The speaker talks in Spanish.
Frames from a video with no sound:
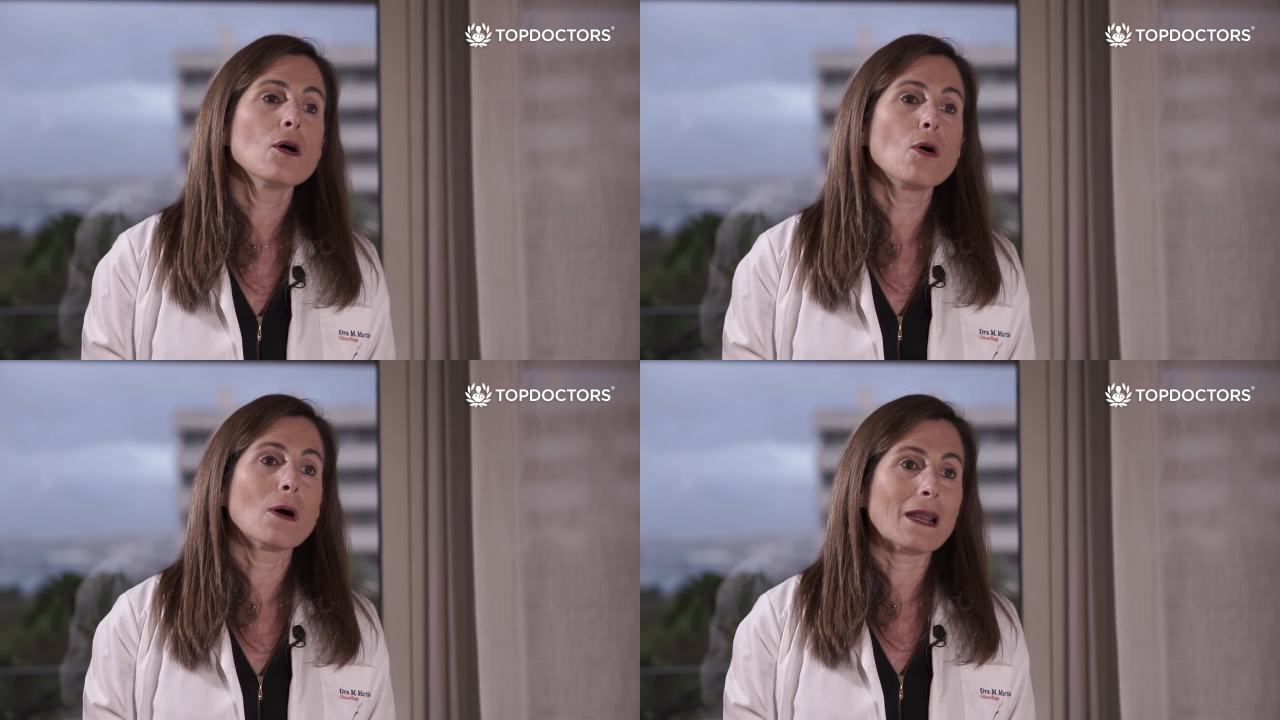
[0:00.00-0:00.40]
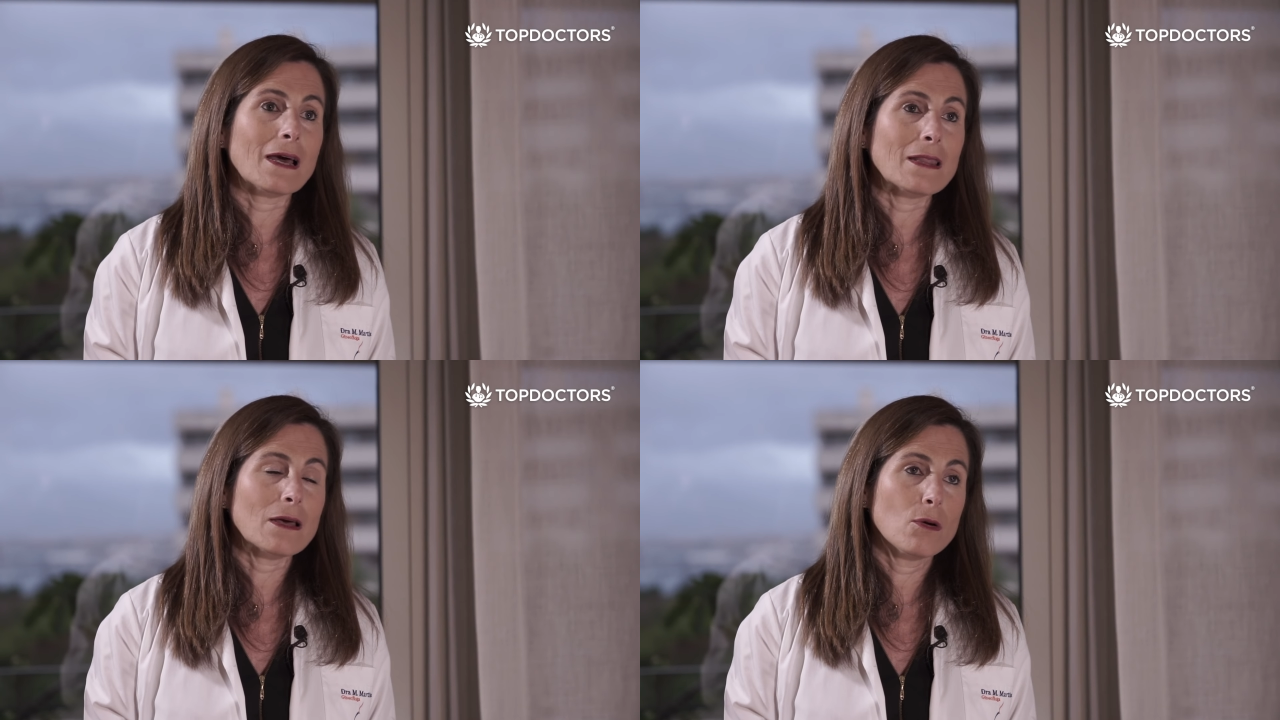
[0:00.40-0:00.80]

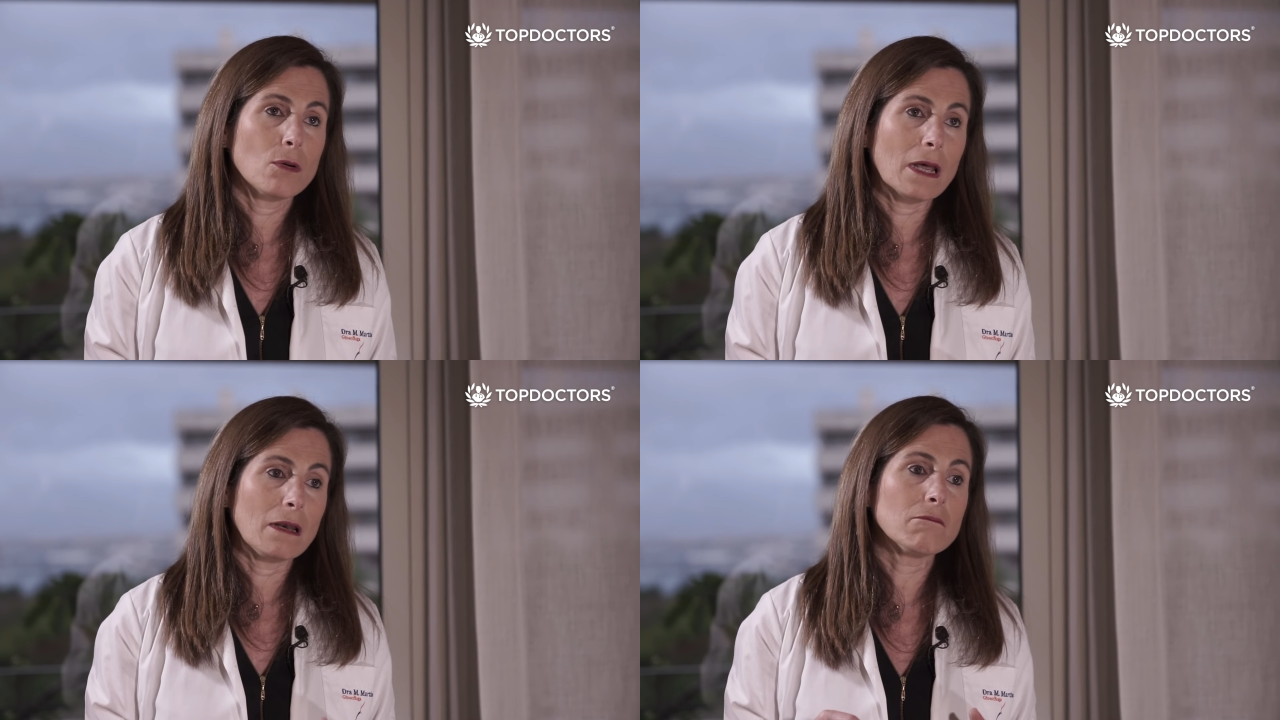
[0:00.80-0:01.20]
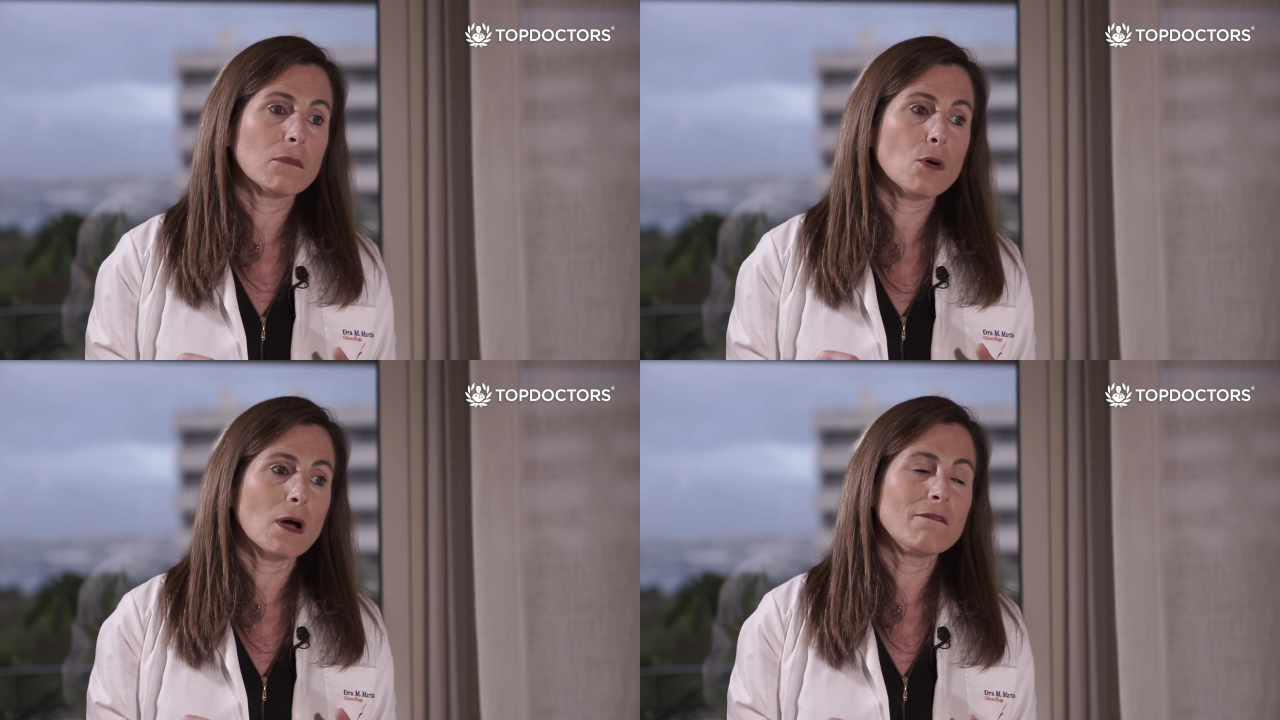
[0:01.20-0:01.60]

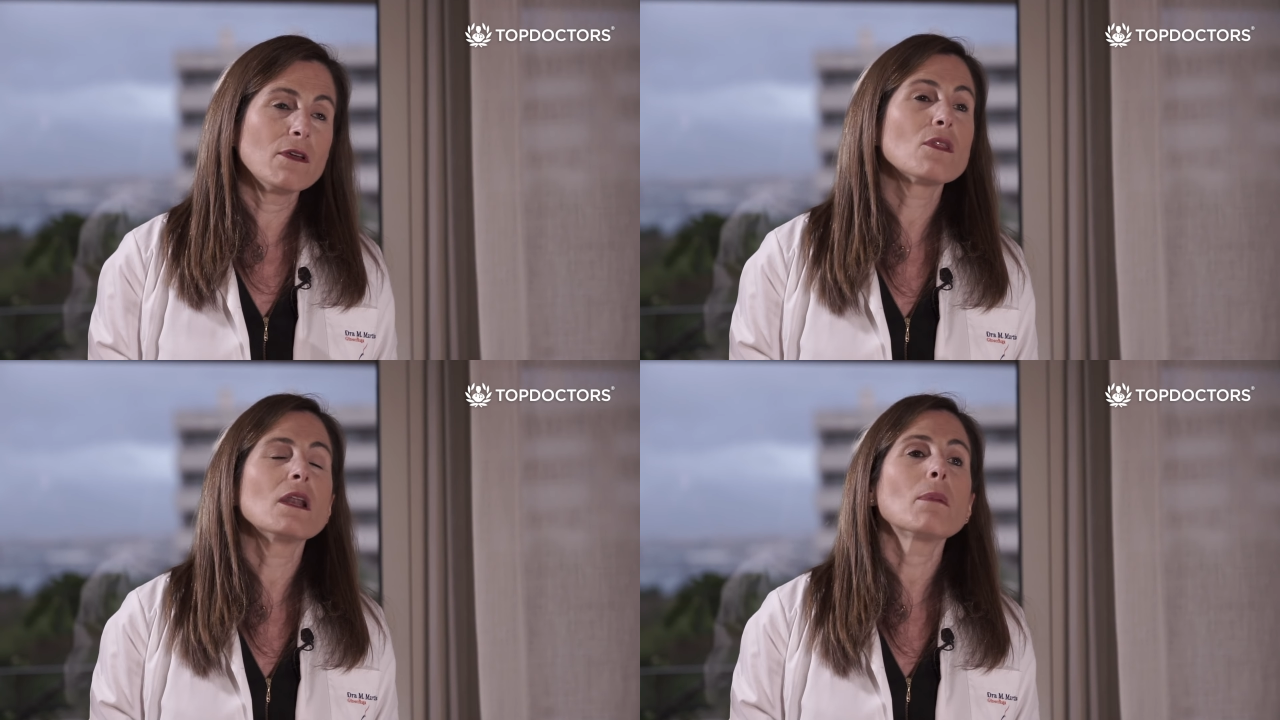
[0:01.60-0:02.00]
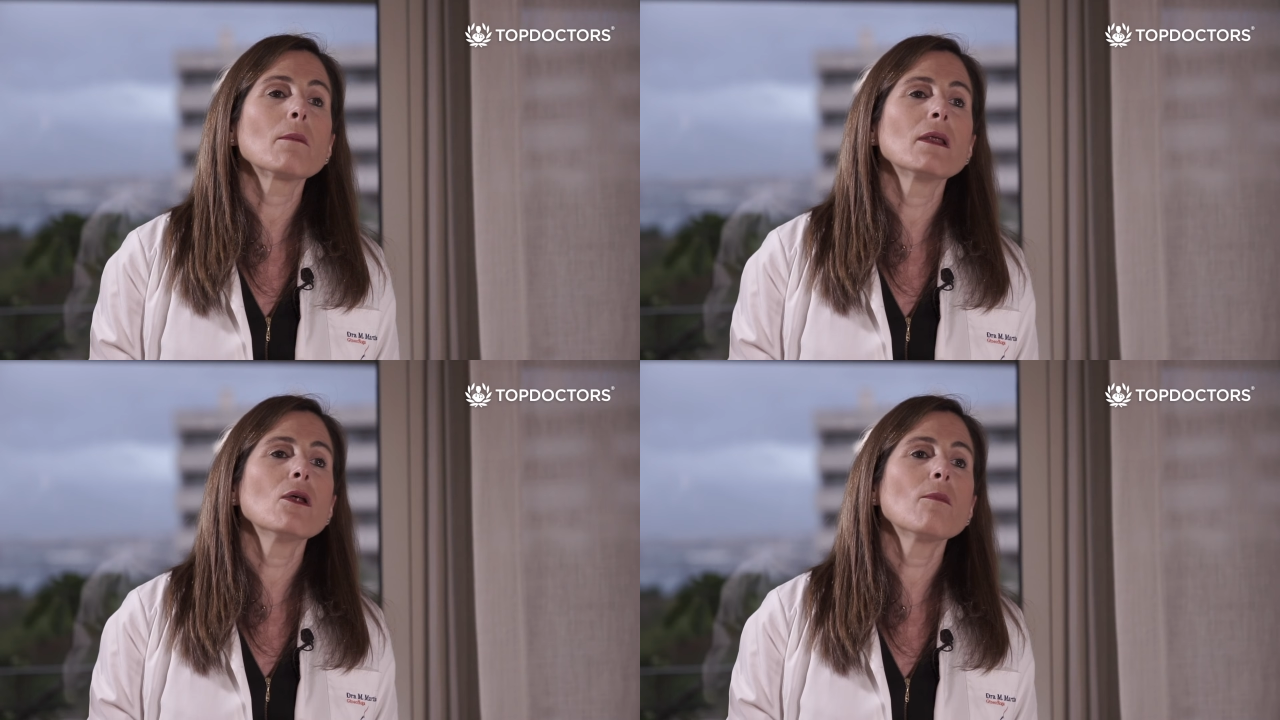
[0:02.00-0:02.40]
con el virus del
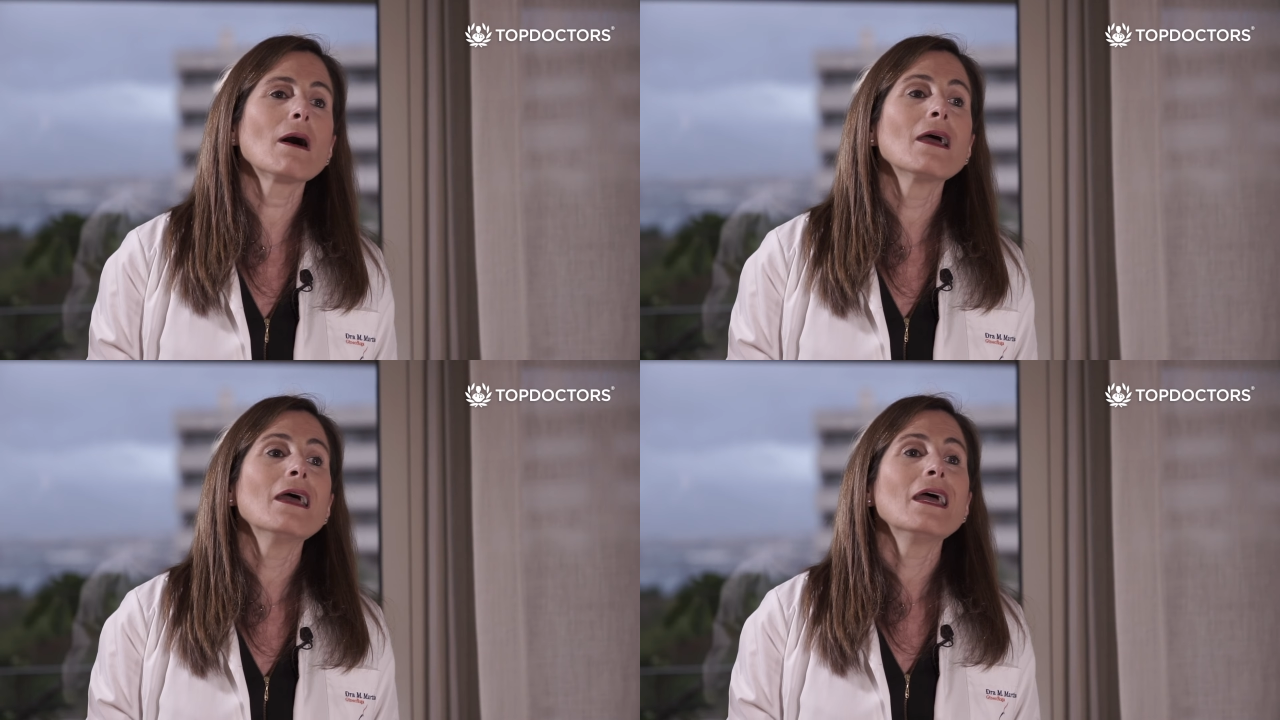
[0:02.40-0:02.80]
papiloma